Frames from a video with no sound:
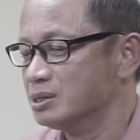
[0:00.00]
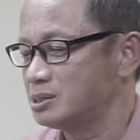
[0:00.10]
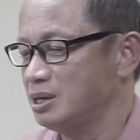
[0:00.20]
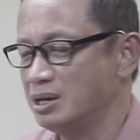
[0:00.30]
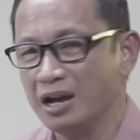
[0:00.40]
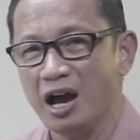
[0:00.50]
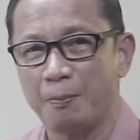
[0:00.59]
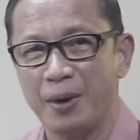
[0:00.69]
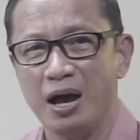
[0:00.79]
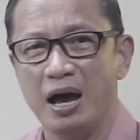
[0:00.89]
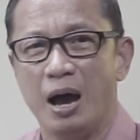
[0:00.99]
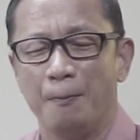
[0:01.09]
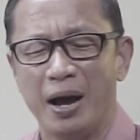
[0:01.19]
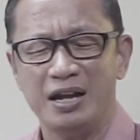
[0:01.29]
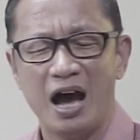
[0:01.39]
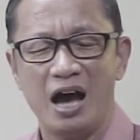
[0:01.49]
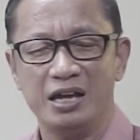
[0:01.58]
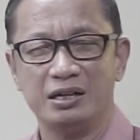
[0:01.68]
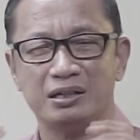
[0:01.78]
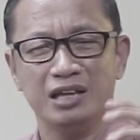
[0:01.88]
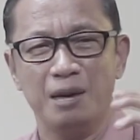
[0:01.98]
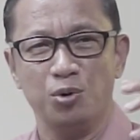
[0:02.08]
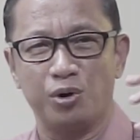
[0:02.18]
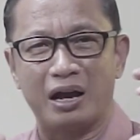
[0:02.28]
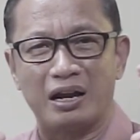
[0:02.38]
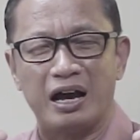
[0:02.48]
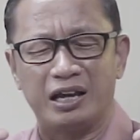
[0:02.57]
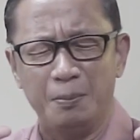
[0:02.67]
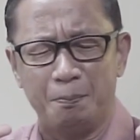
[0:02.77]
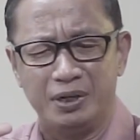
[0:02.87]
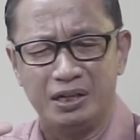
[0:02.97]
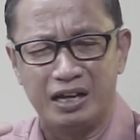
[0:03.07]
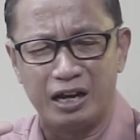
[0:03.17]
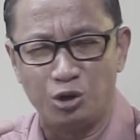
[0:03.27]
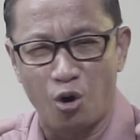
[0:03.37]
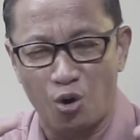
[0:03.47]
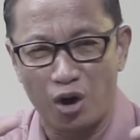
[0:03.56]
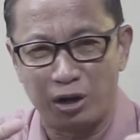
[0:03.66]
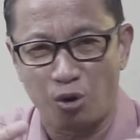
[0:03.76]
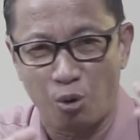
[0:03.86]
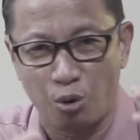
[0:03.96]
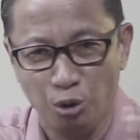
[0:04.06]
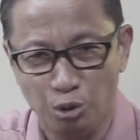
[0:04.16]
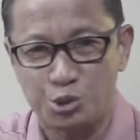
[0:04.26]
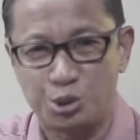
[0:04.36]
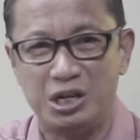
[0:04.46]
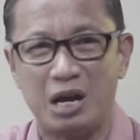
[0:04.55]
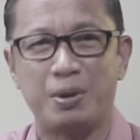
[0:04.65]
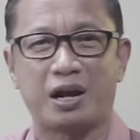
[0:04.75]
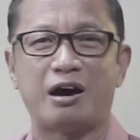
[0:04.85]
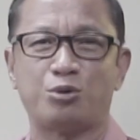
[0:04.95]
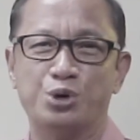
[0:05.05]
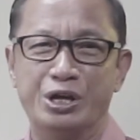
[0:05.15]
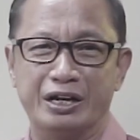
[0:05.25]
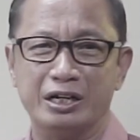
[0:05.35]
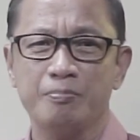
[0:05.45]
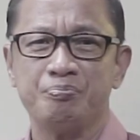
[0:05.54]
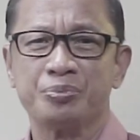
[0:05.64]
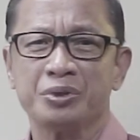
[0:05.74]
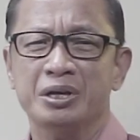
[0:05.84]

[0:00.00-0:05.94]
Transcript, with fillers: Sehingga apa? Pada akhirnya bukan lagi dengan dorongan Roh Kudus dia berkarunia,